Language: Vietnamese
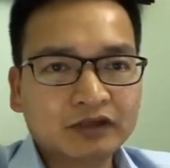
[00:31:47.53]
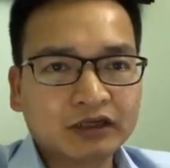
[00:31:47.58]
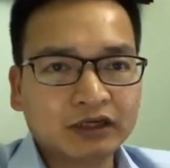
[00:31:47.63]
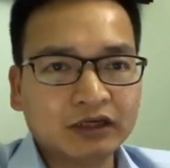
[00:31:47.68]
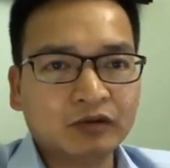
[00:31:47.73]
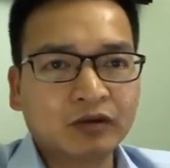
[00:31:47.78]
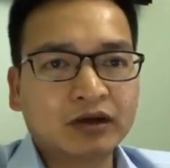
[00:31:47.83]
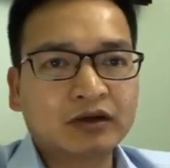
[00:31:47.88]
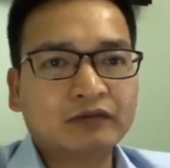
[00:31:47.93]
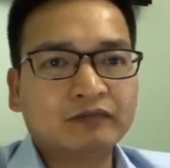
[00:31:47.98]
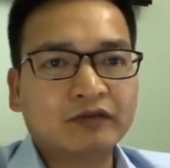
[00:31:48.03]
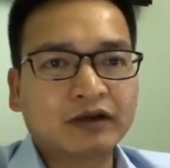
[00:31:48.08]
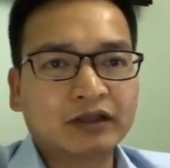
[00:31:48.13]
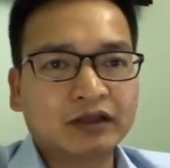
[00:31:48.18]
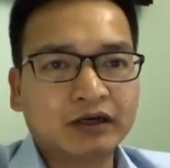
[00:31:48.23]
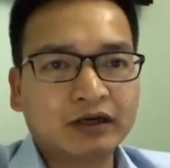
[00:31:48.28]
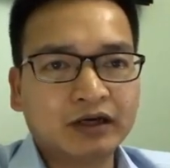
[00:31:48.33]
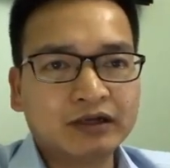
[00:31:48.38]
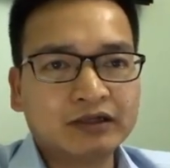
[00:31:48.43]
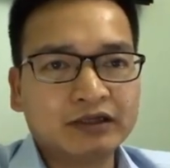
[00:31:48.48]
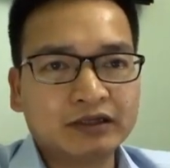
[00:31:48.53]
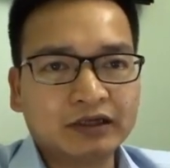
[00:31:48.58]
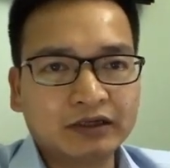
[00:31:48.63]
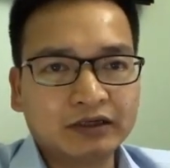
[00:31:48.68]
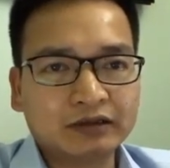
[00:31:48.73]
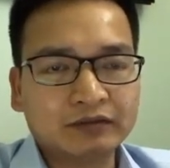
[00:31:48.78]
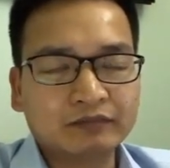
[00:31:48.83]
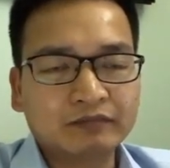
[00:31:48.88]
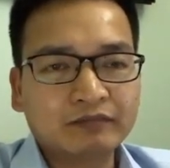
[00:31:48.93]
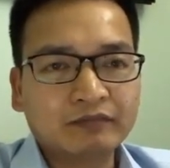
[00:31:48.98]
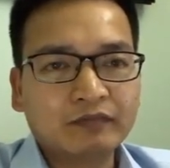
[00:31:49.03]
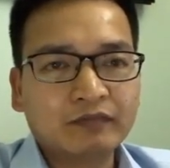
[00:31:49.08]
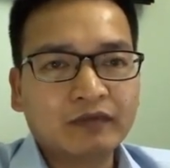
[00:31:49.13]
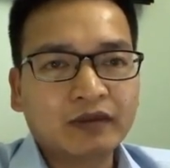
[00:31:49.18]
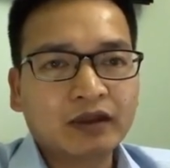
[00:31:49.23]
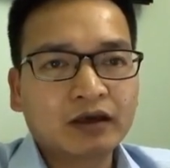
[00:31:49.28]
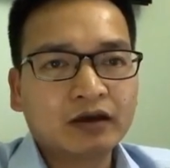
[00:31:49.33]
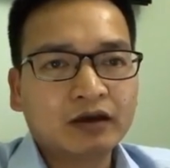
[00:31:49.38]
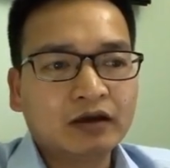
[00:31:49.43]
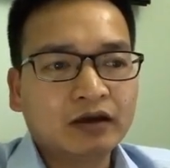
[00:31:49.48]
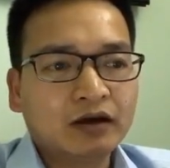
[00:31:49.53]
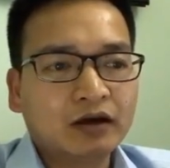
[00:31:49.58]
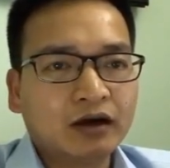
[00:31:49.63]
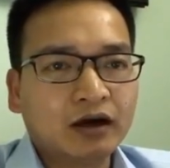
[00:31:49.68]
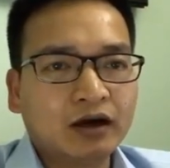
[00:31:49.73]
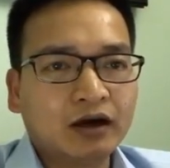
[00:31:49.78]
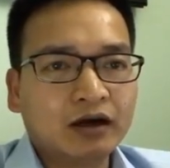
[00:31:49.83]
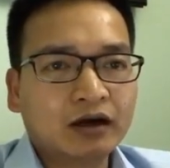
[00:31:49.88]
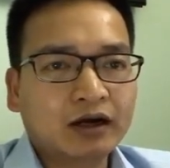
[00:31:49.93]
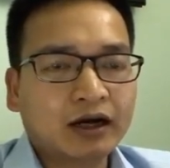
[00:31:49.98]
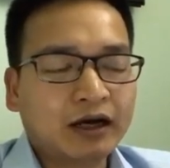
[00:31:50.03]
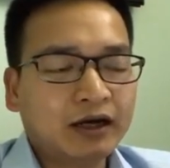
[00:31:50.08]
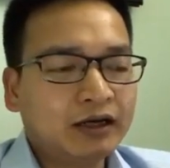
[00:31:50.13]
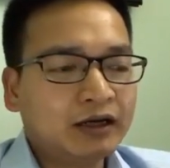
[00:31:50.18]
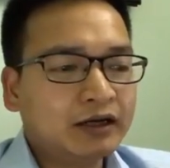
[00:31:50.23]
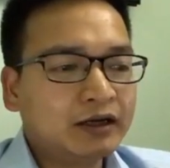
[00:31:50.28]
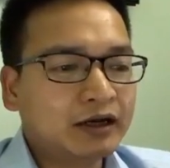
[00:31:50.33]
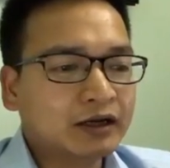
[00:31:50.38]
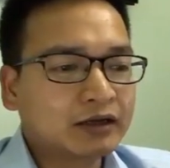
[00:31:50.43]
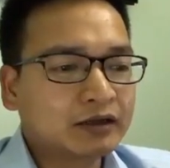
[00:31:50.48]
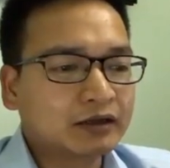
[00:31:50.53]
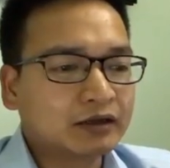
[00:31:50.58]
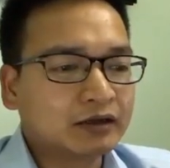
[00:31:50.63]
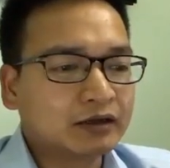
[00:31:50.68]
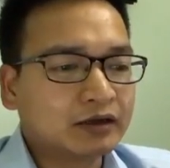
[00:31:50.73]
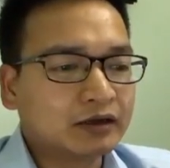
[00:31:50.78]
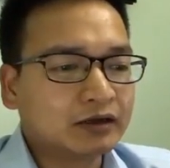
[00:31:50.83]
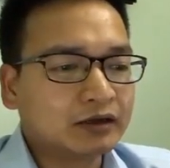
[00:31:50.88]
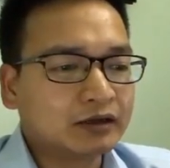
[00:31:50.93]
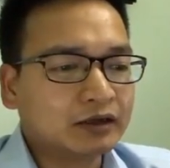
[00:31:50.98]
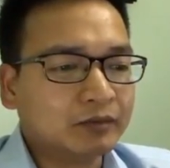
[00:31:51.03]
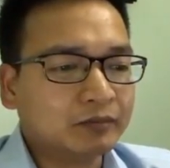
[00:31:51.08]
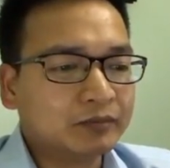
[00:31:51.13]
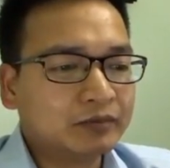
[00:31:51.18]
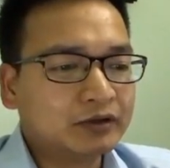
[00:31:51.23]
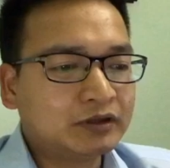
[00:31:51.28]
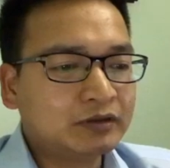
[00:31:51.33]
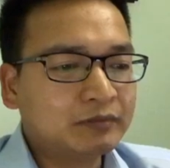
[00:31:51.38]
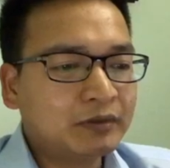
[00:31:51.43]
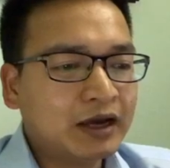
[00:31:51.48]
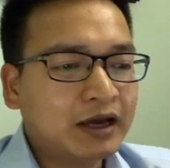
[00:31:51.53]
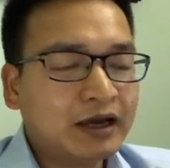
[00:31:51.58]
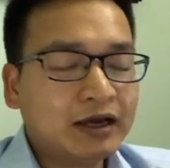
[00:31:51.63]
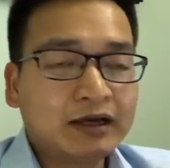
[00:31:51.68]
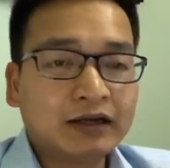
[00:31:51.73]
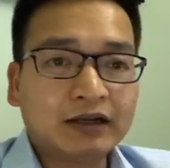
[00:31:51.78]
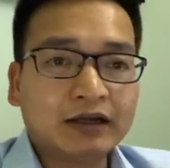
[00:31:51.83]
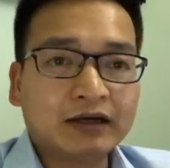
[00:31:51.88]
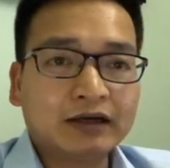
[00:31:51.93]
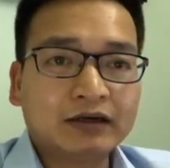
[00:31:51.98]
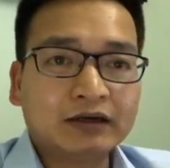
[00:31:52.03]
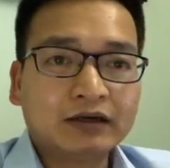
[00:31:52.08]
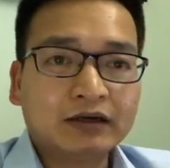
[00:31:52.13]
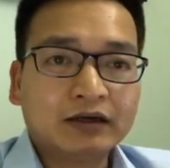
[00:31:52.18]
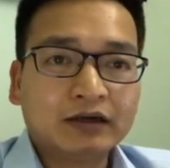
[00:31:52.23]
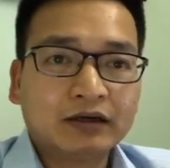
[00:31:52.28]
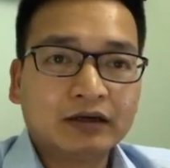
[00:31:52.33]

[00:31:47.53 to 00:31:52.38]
kỷ luật và tính kiên trì nhất định à, cái đặc ờ, điểm thứ ba là